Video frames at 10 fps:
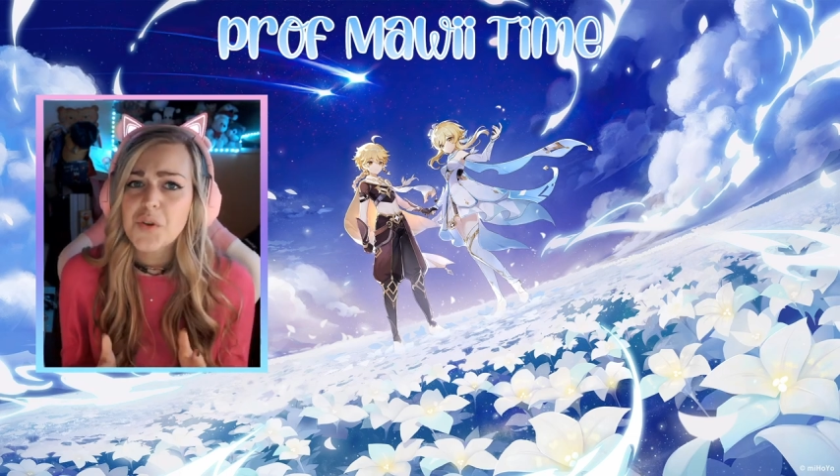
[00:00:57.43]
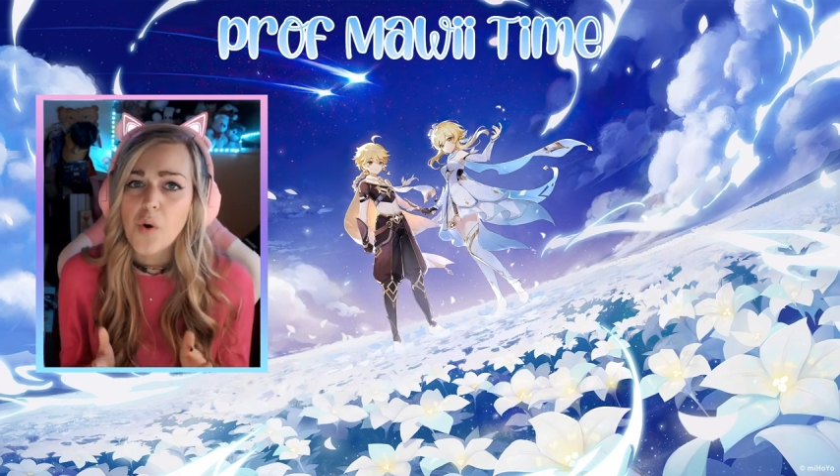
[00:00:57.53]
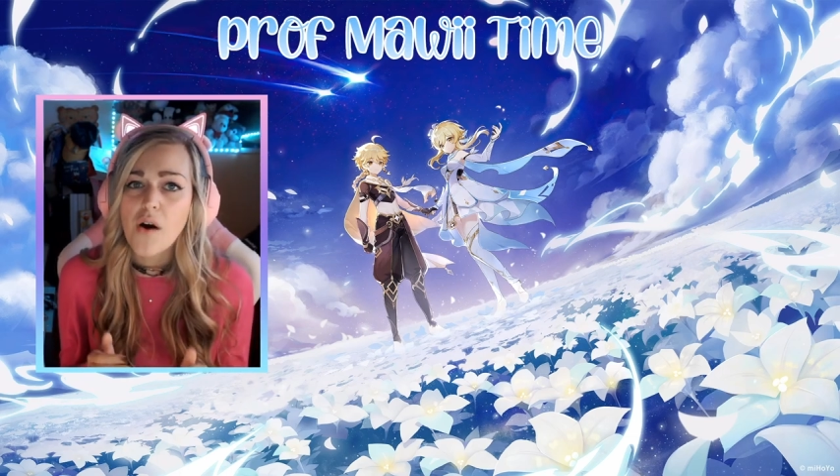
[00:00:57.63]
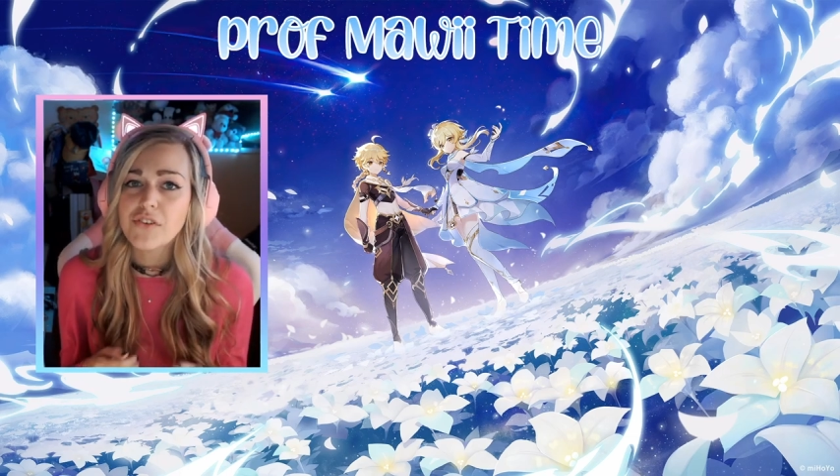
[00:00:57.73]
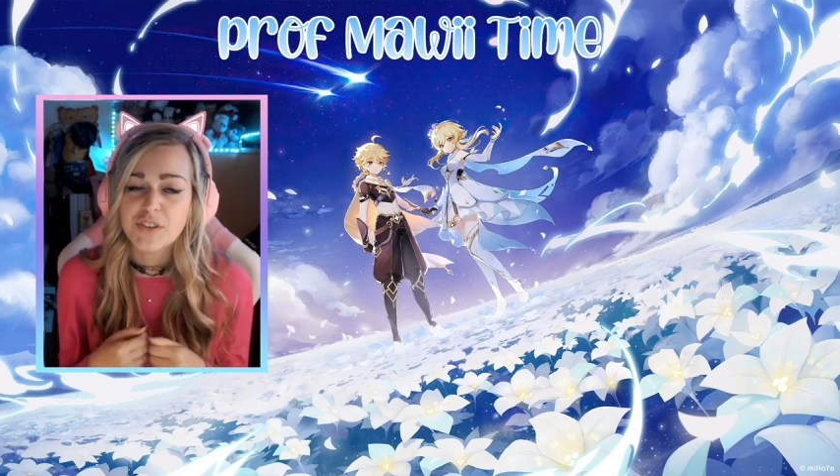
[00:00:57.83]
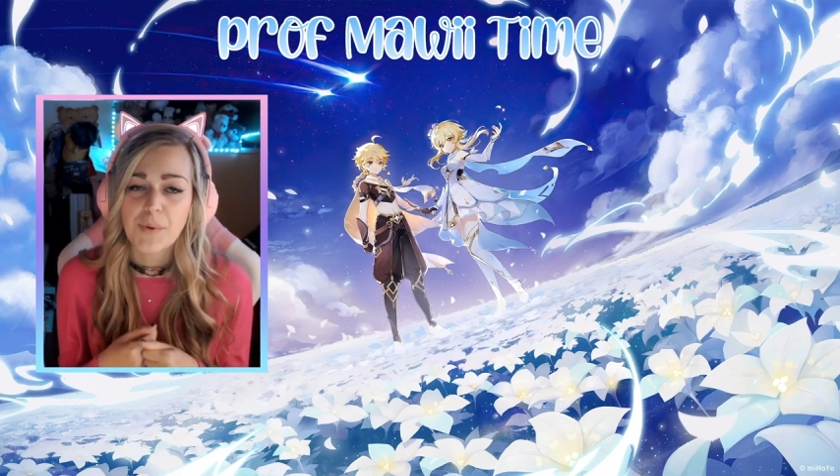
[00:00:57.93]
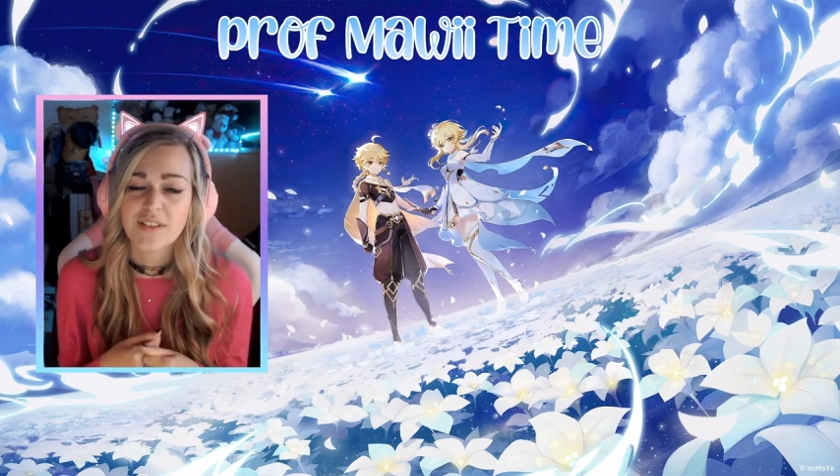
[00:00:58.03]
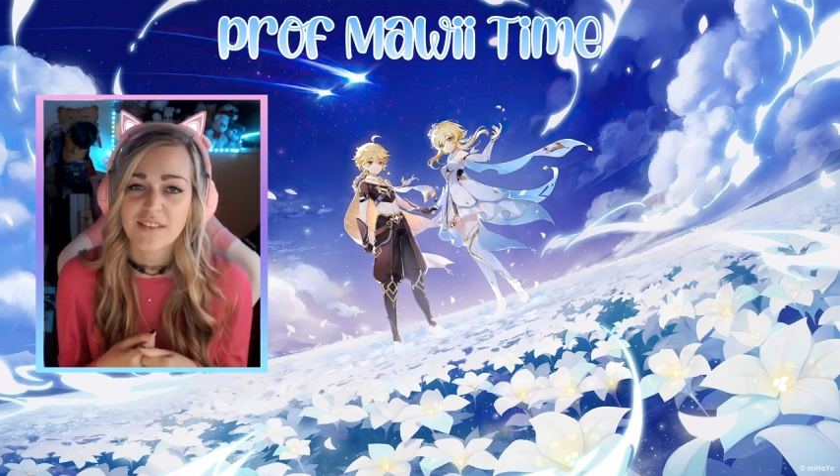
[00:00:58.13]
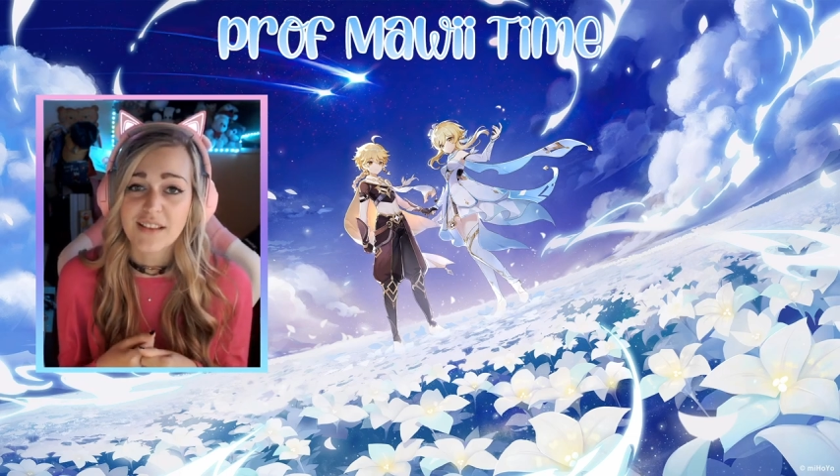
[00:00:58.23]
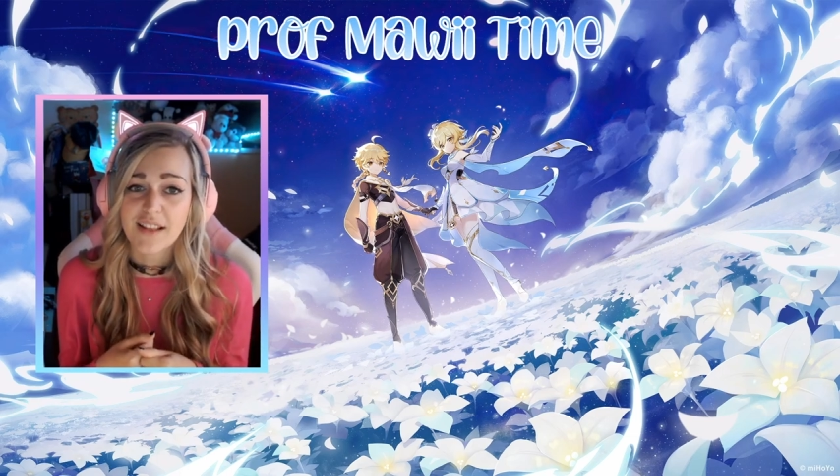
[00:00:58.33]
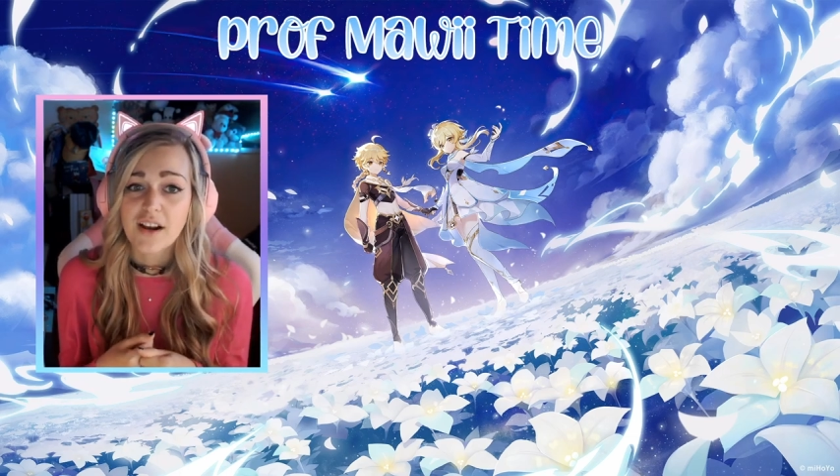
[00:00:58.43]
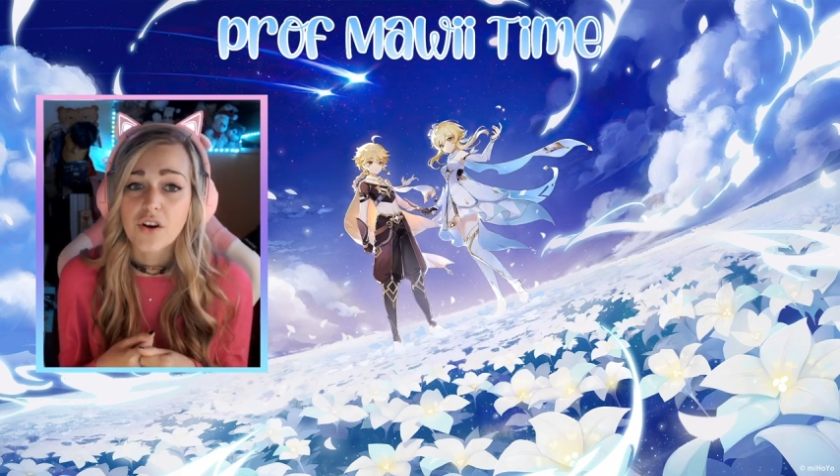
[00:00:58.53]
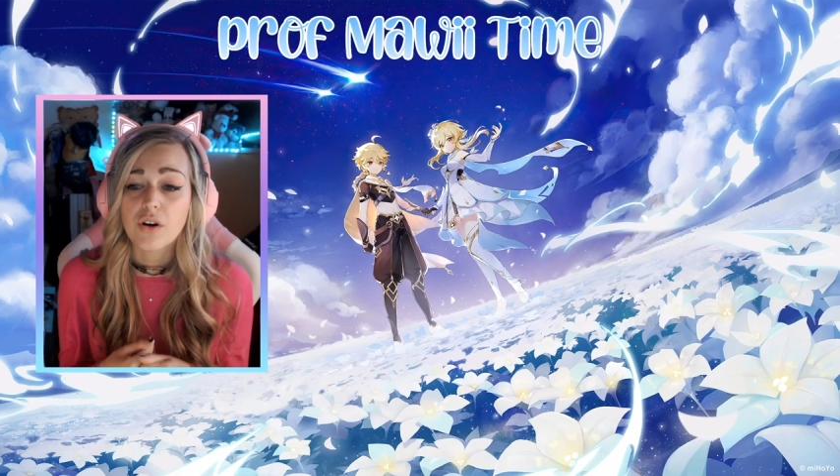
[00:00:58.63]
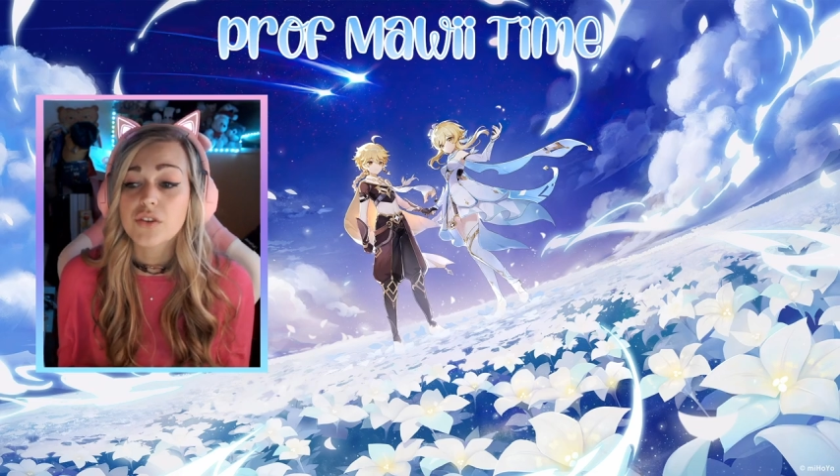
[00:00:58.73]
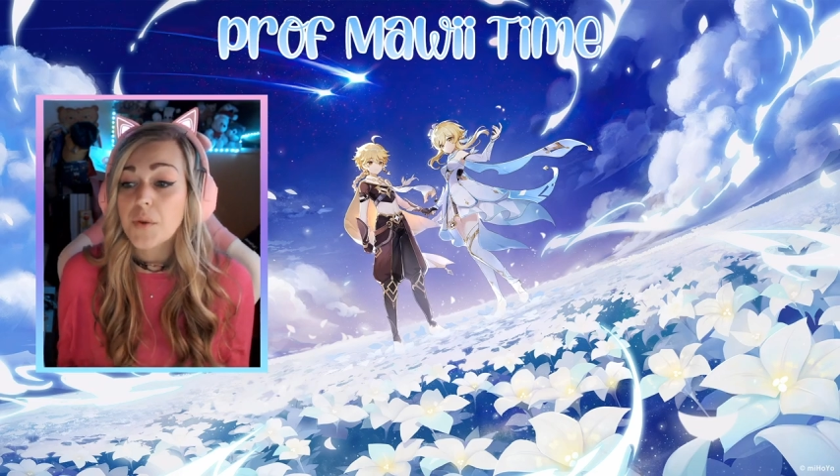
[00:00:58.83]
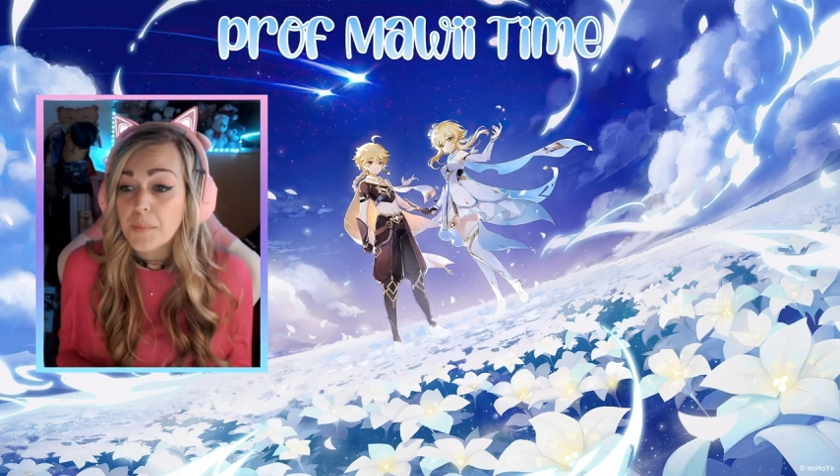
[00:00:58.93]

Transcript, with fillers: è nuovo si possa sentire accolto e